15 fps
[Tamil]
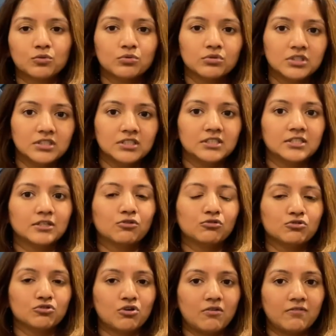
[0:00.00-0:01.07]
கொடுத்து
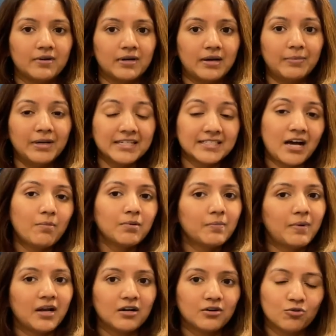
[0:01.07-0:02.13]
கொஞ்சம் அவன் அப்படியே சாப்பிட்டு
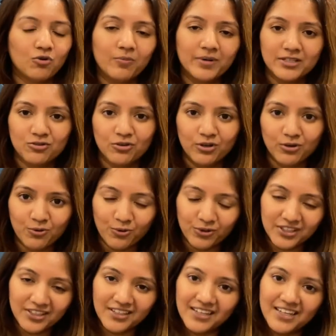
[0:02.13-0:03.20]
பழகட்டும் அப்படின்னு சொல்லிட்டு
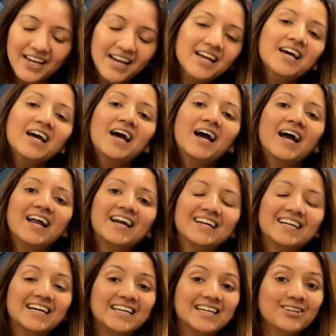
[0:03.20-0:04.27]
கொடுத்துட்ருக்கேன்
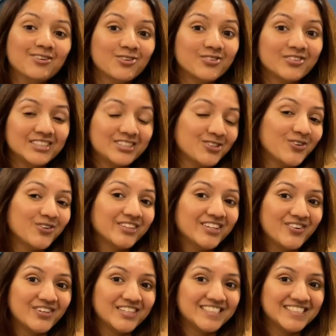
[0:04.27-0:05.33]
அண்ட் uh, இன்னொரு விஷயம் வந்து
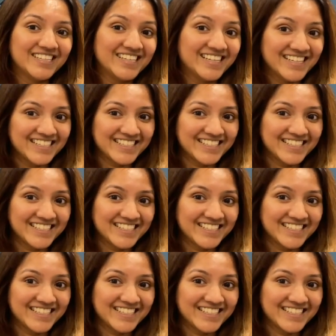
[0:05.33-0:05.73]
அவர் சிக்கன்